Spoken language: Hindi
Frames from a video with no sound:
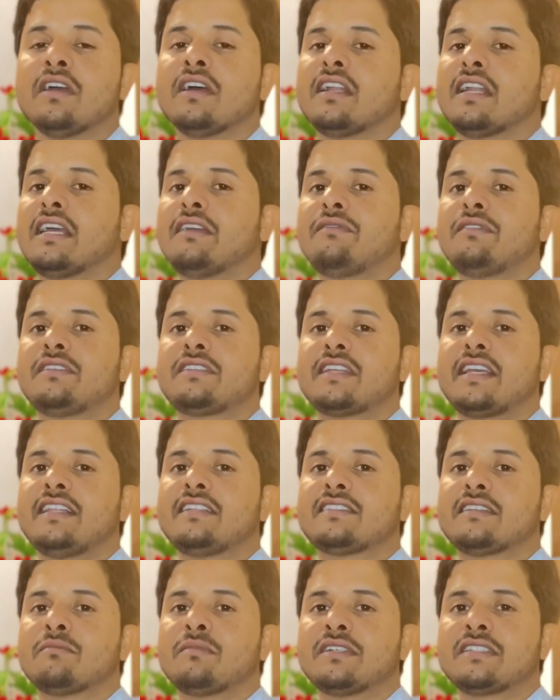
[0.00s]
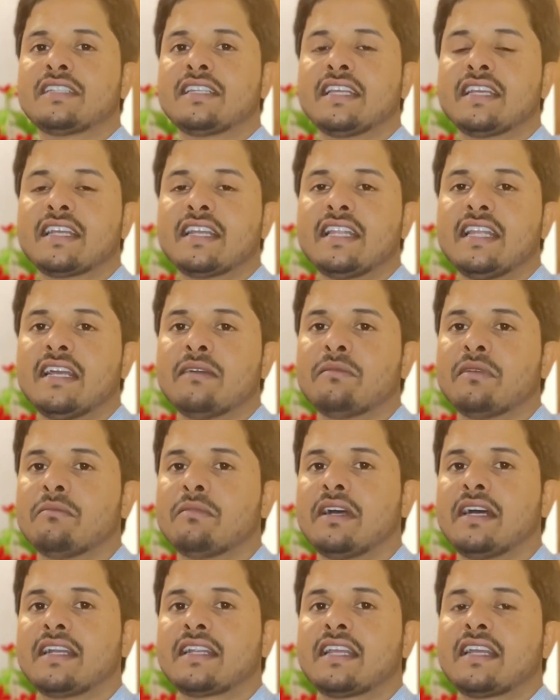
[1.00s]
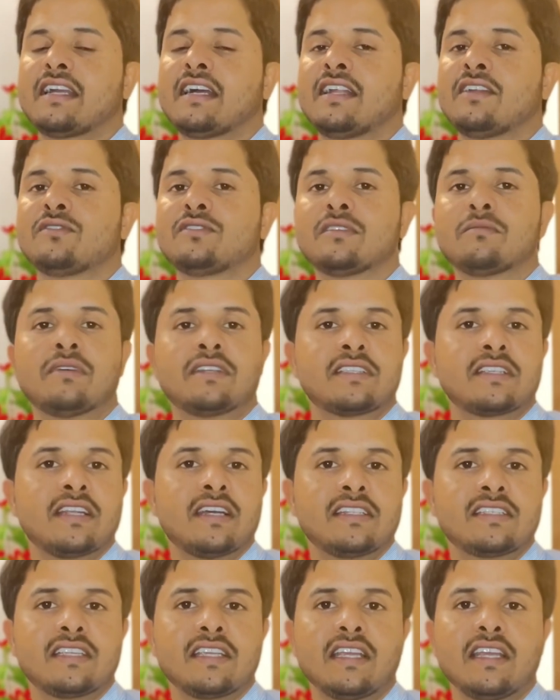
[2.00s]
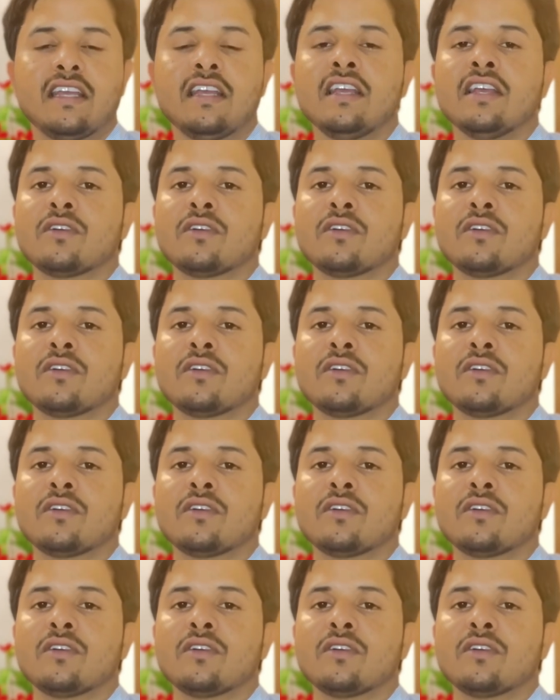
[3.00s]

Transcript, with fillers: लाइफ स्टाइल से बचने के लिए हमें बाहर के खानों से बचना चाहिए